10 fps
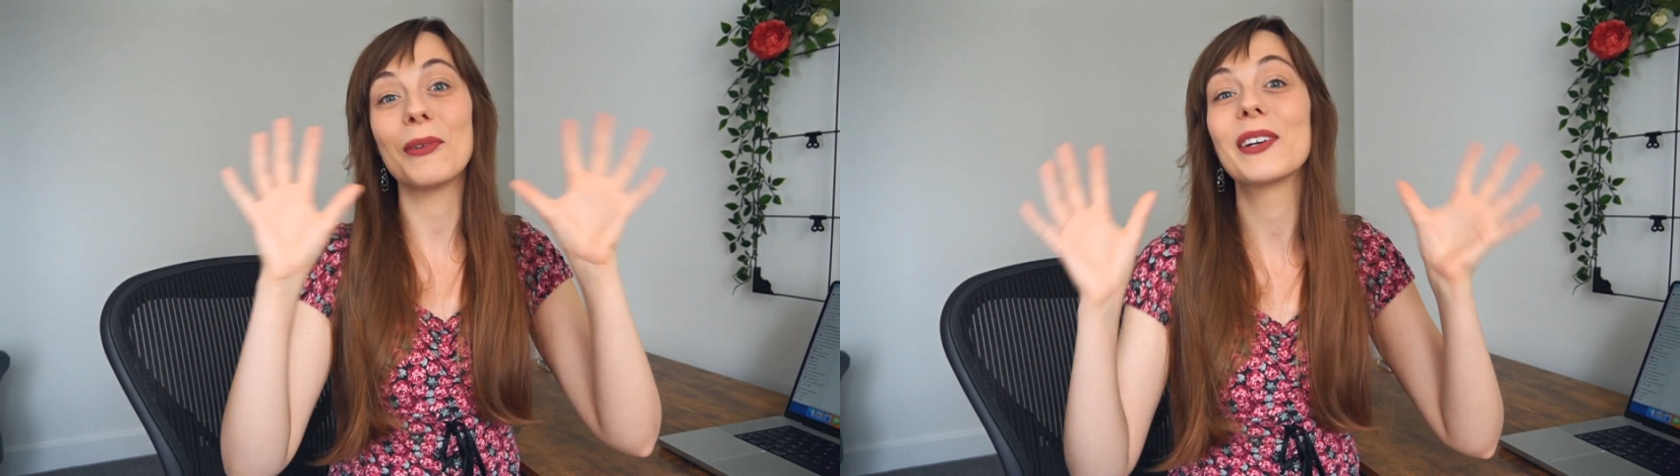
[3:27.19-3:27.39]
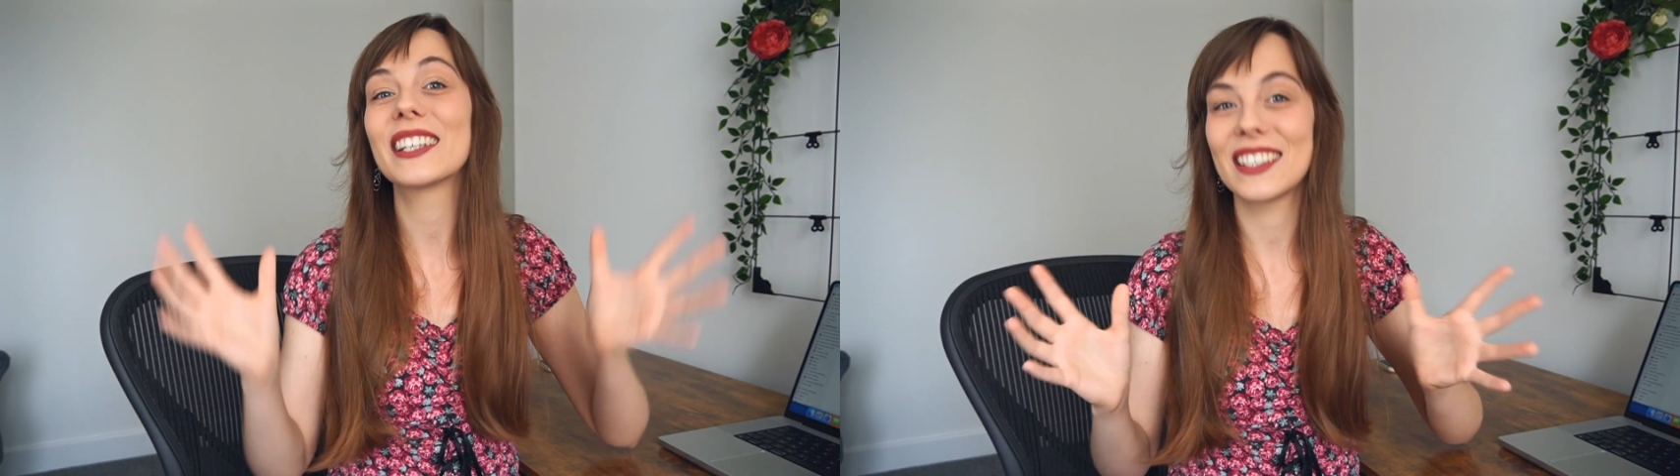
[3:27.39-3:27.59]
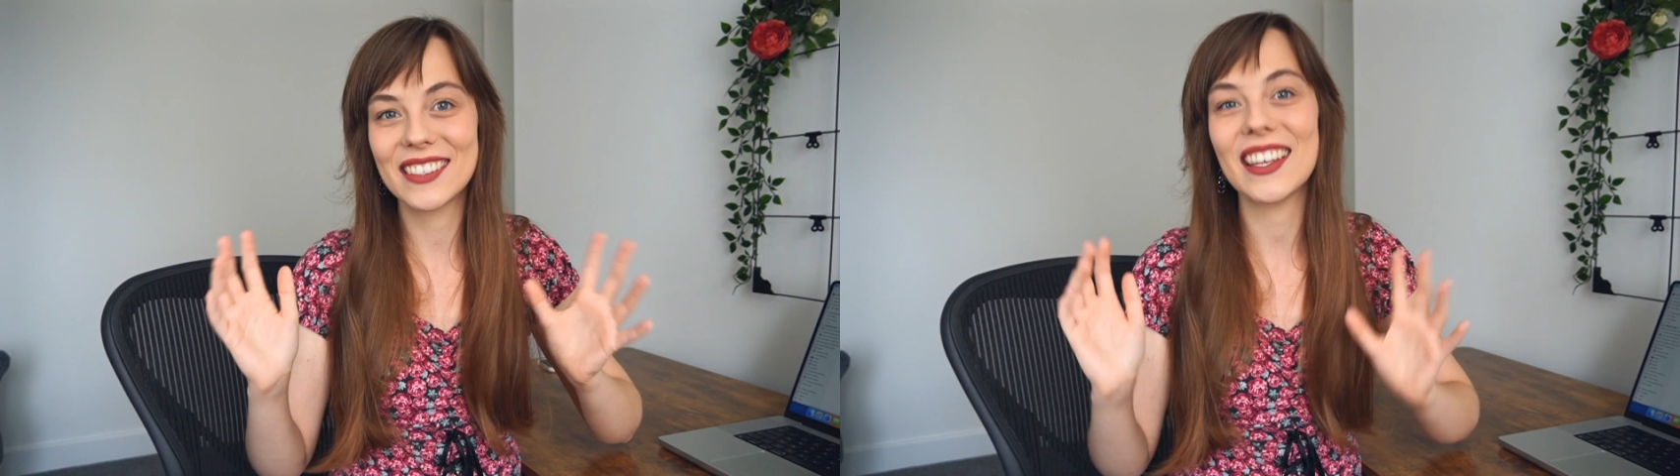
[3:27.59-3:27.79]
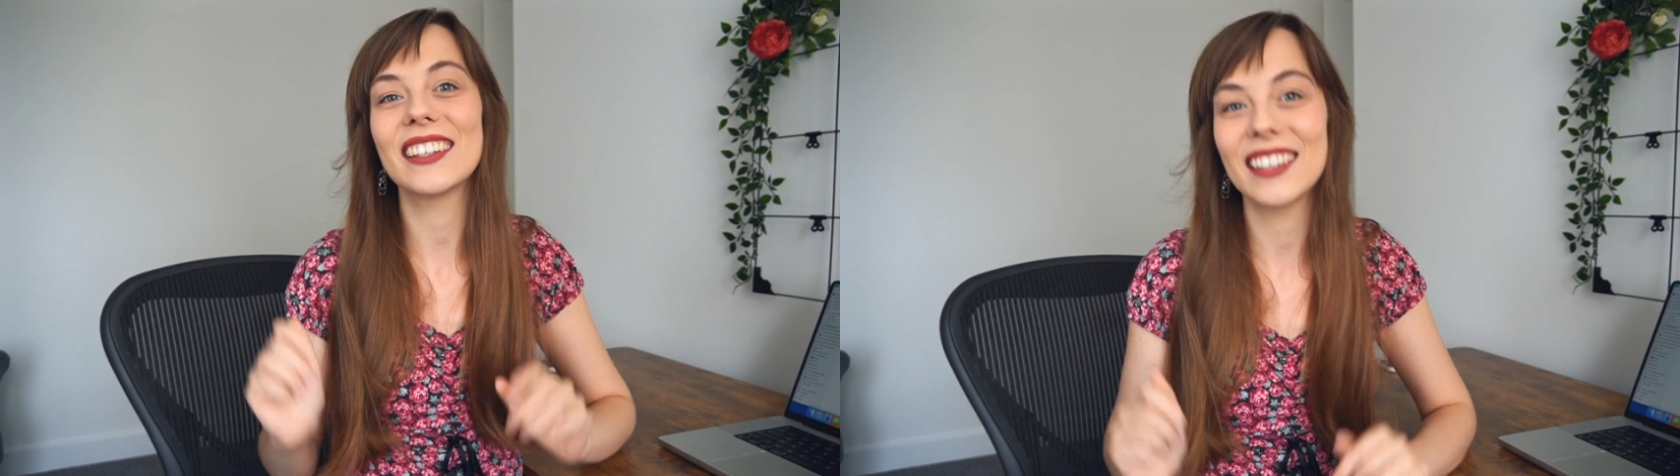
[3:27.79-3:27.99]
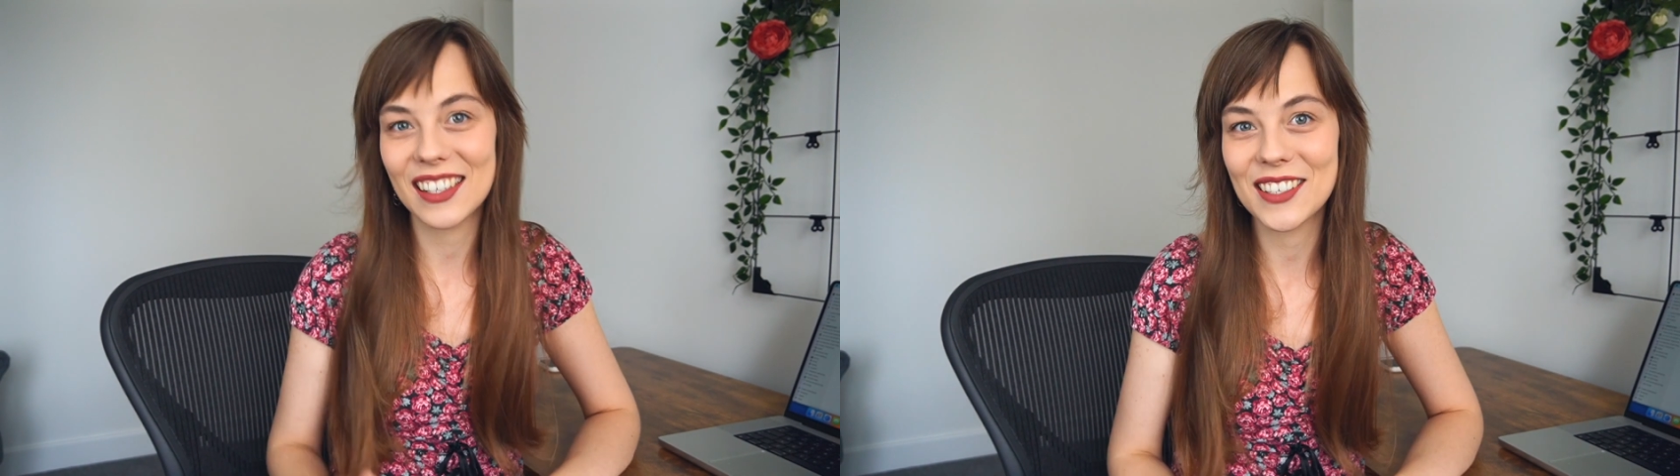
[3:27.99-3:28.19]
moich
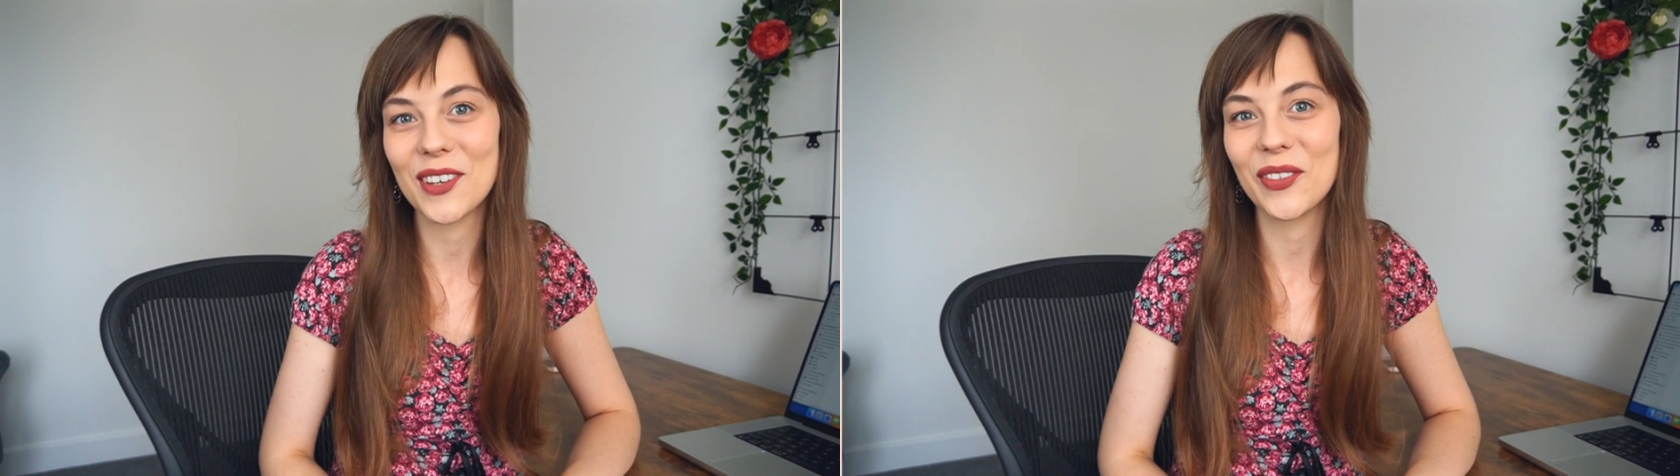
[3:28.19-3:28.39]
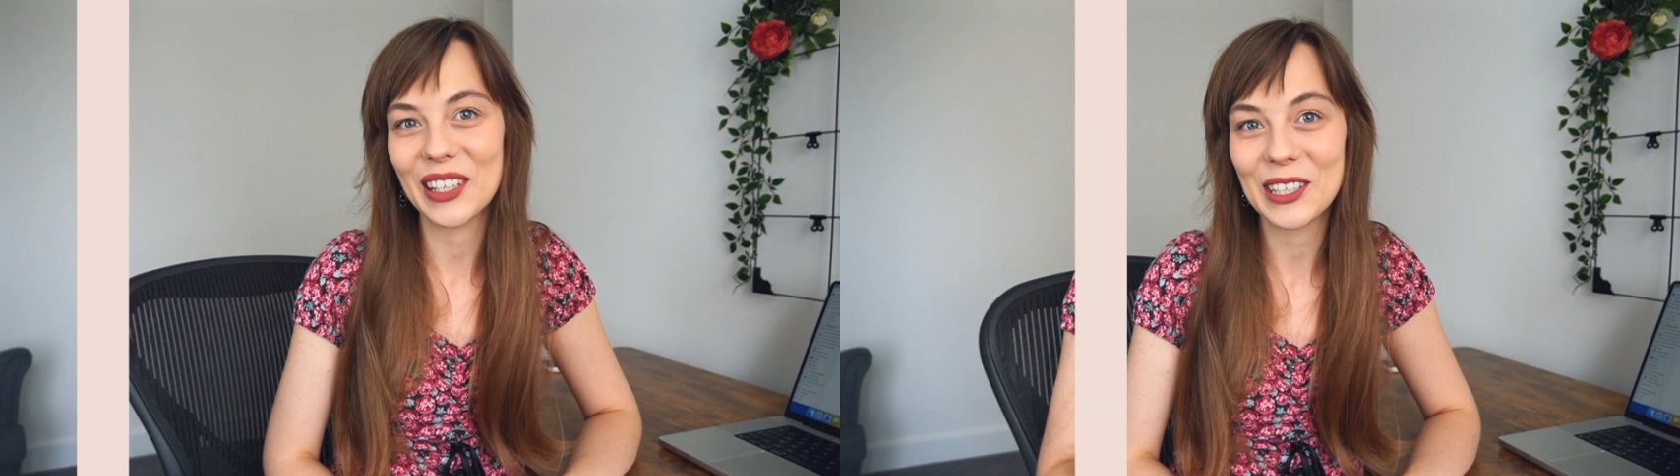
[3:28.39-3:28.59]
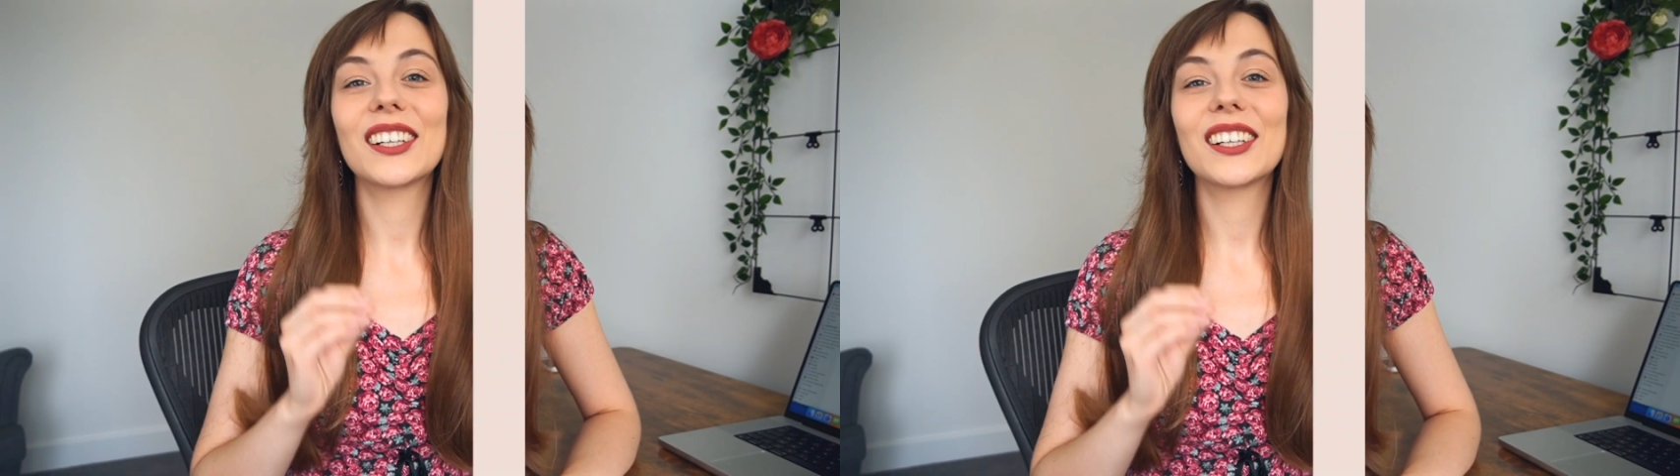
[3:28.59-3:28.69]
zainteresowań.